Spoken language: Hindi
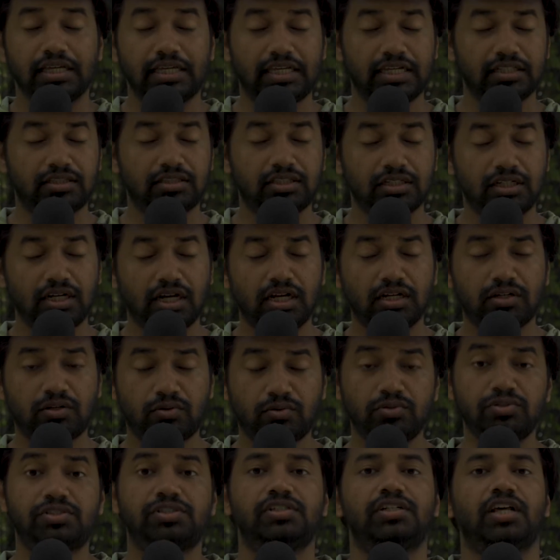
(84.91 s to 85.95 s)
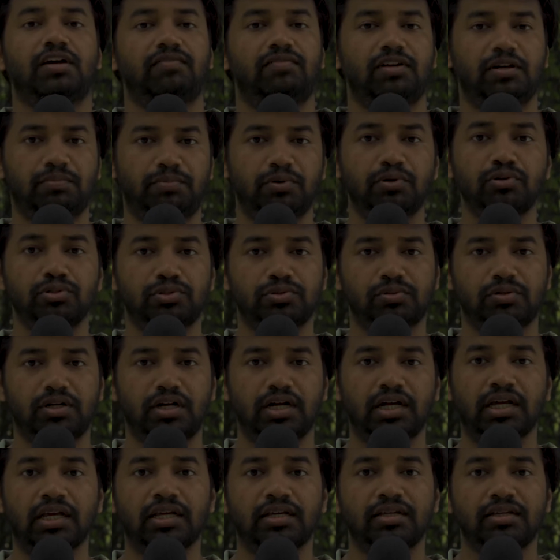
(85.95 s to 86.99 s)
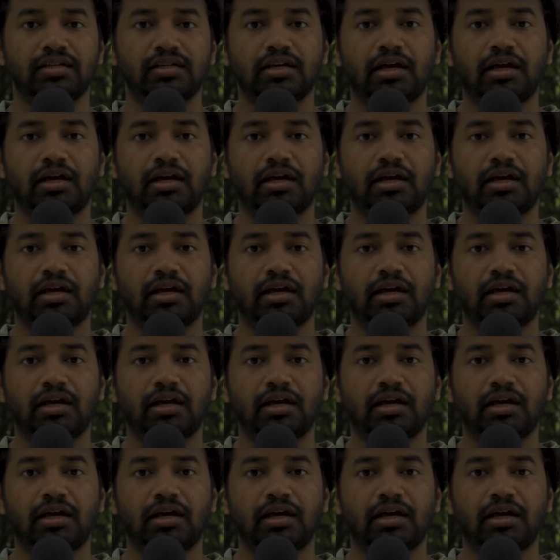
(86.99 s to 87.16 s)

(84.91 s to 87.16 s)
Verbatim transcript: कितना कुछ डेवलप हो चुका है